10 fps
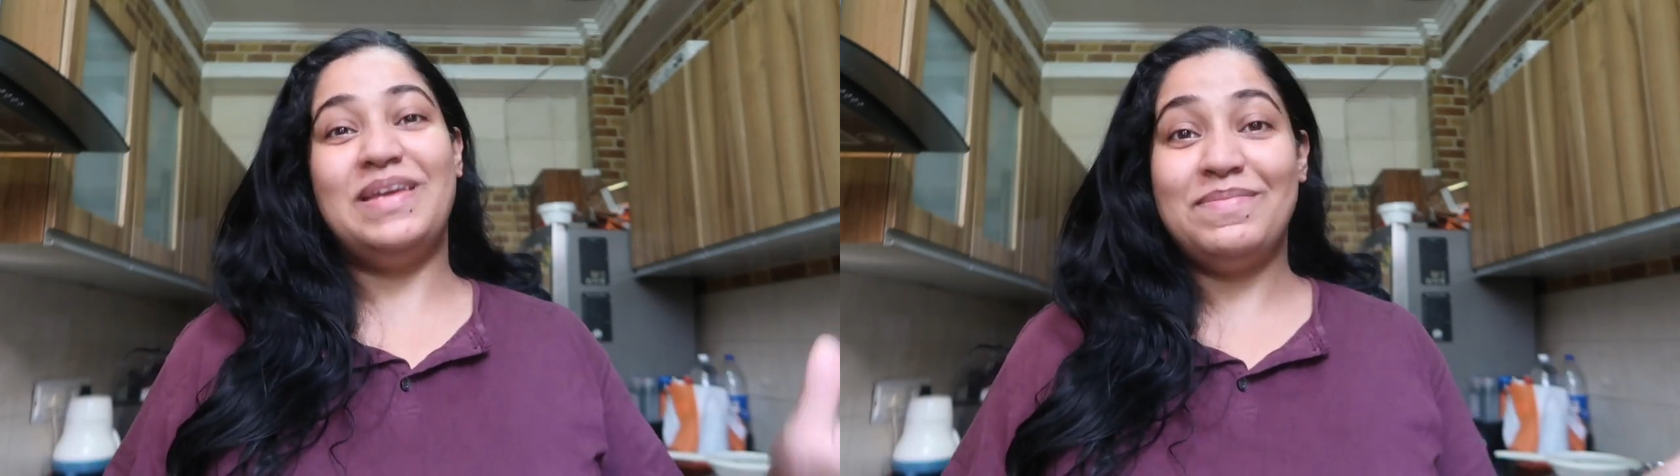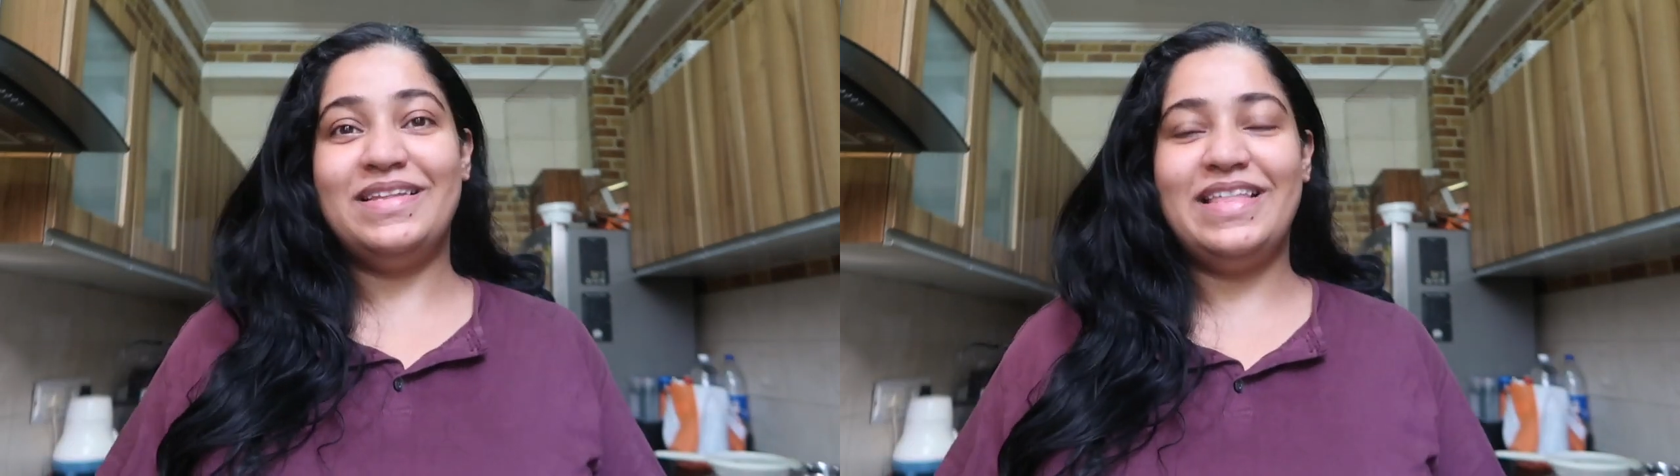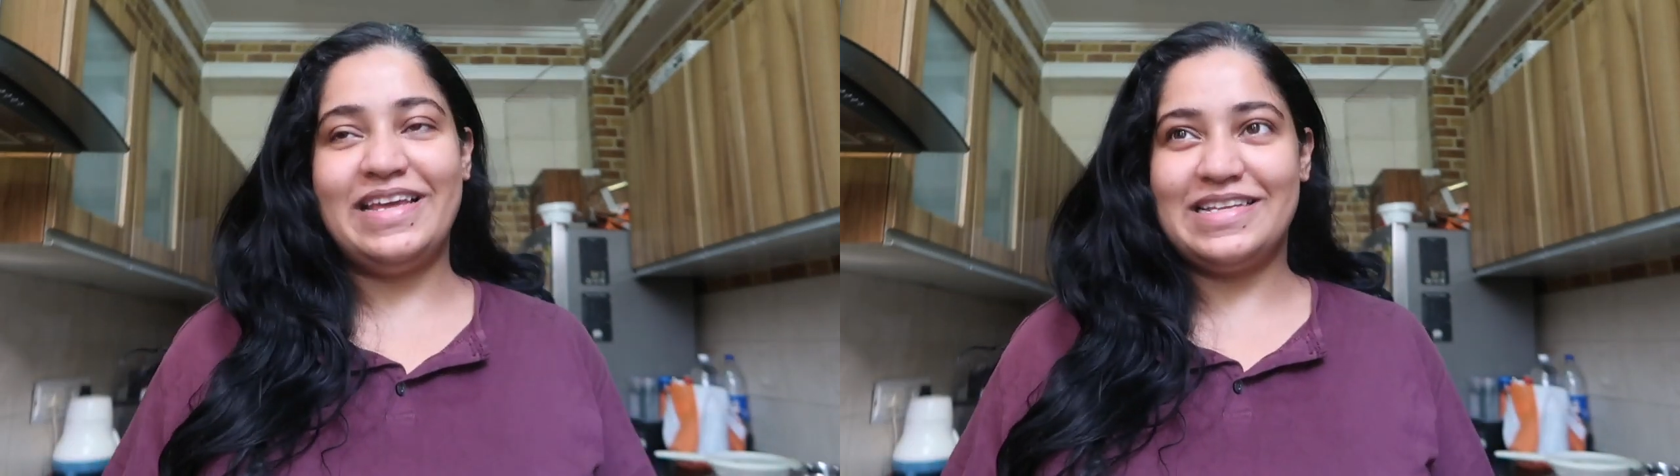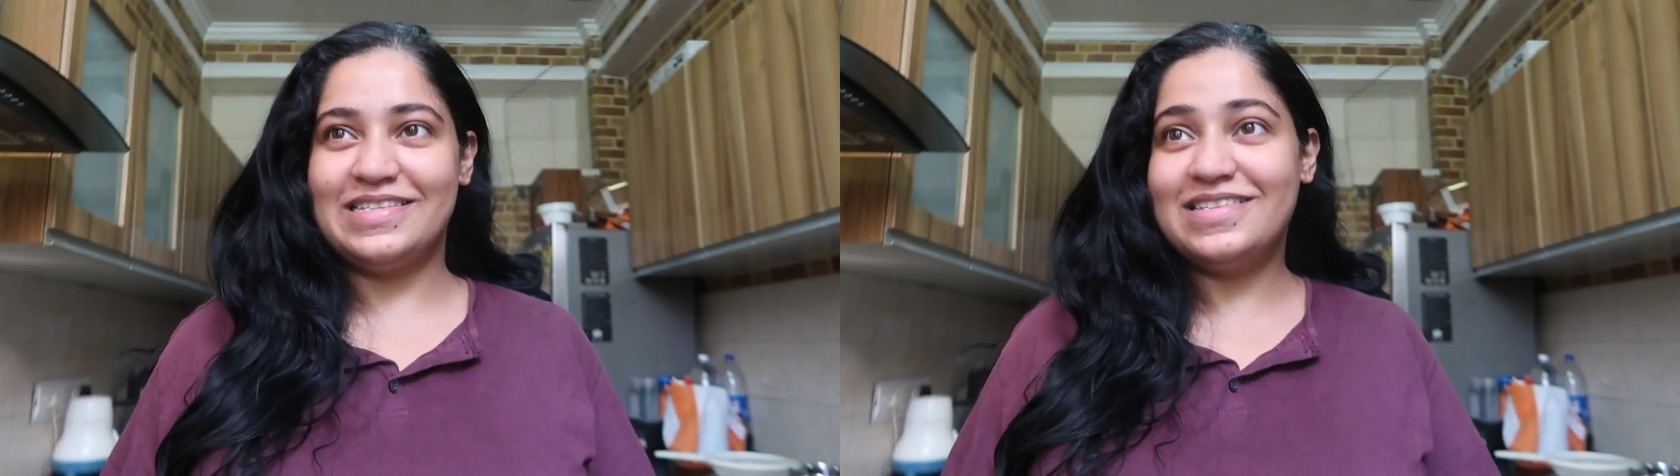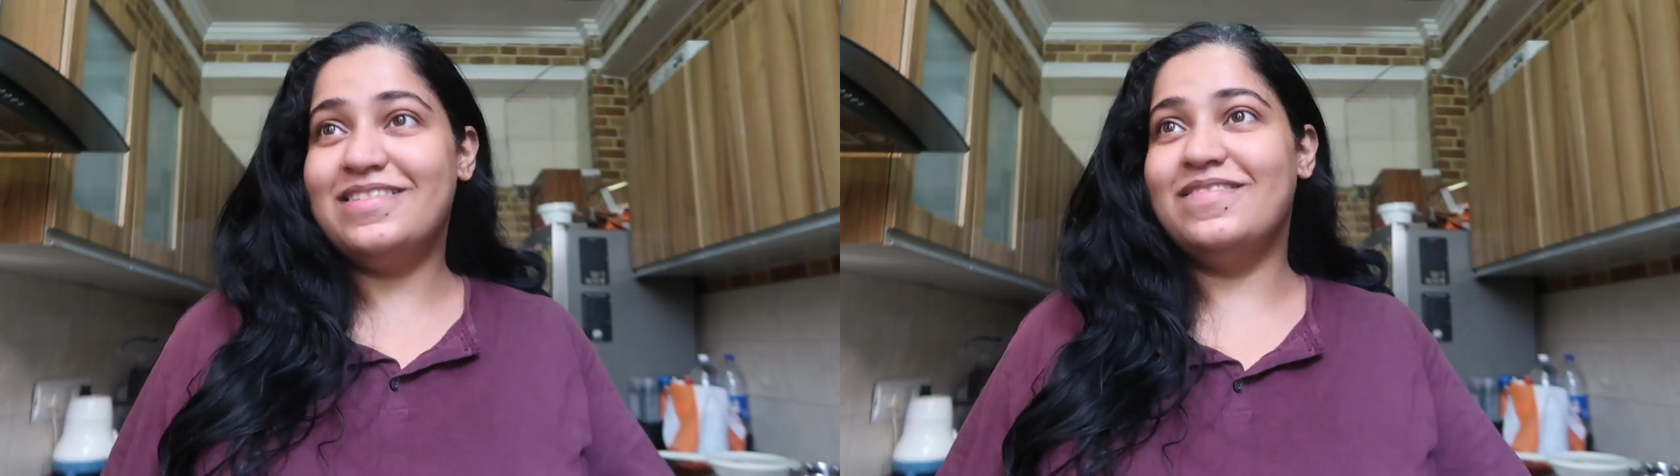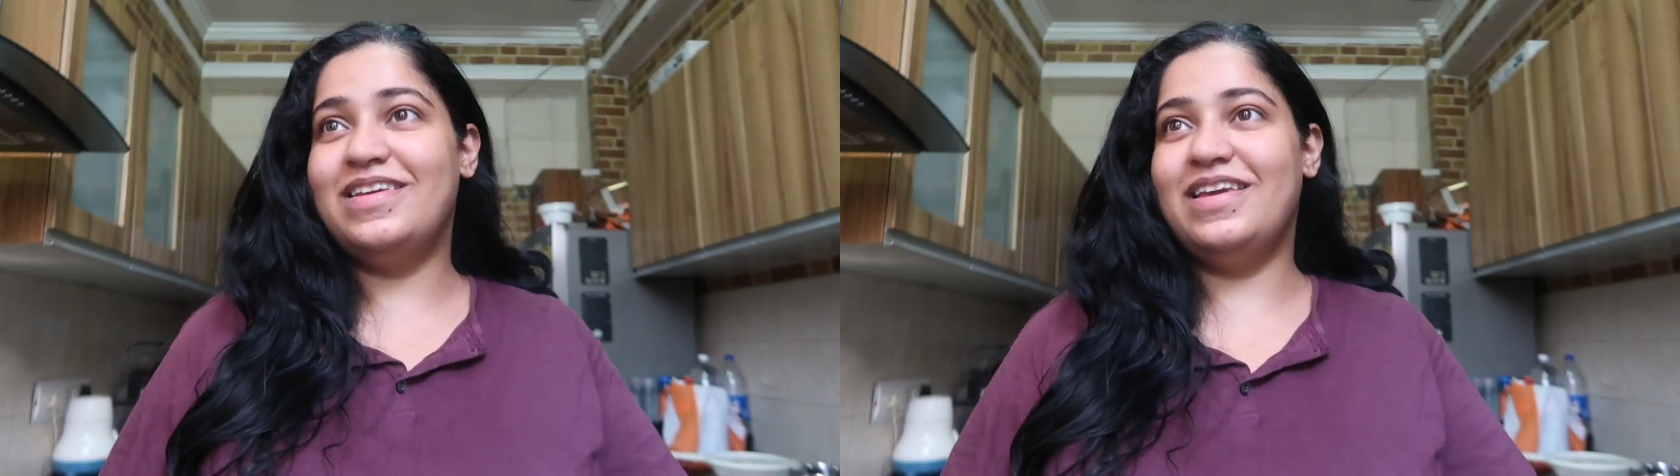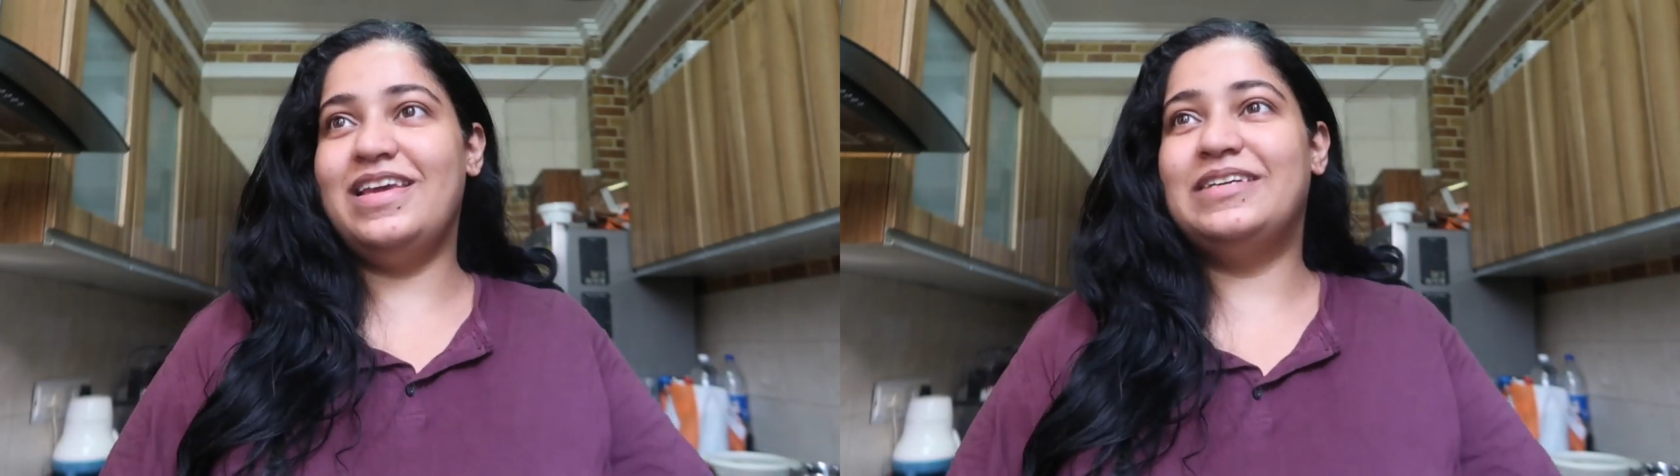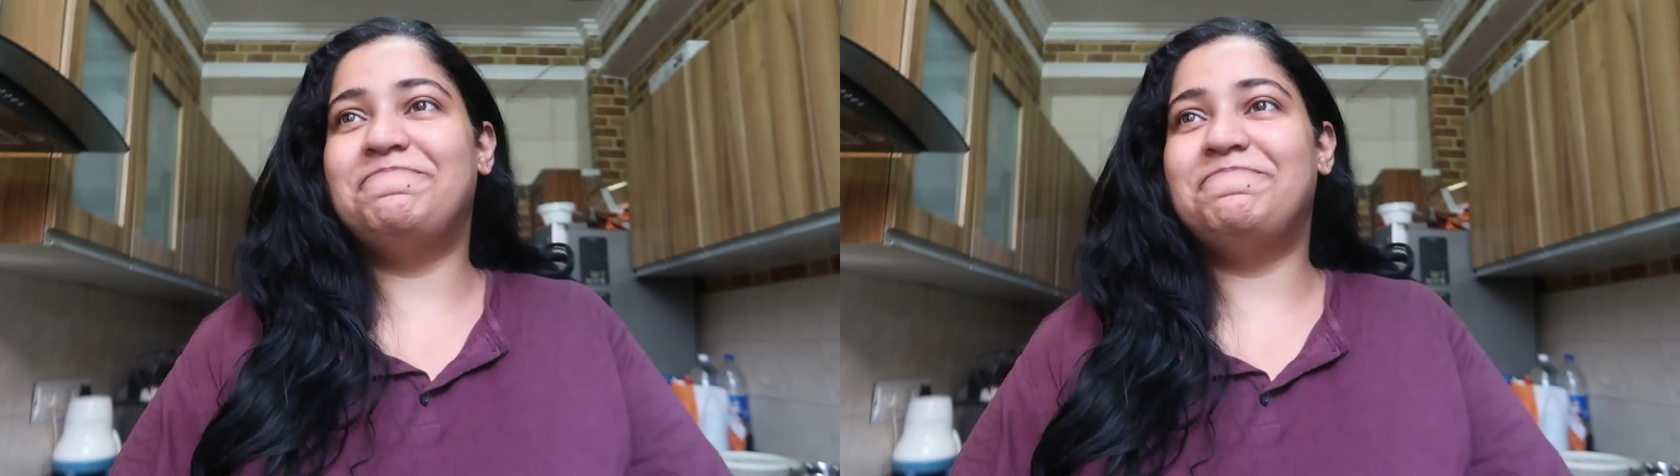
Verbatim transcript: बेबी थिंग्स क्योंकि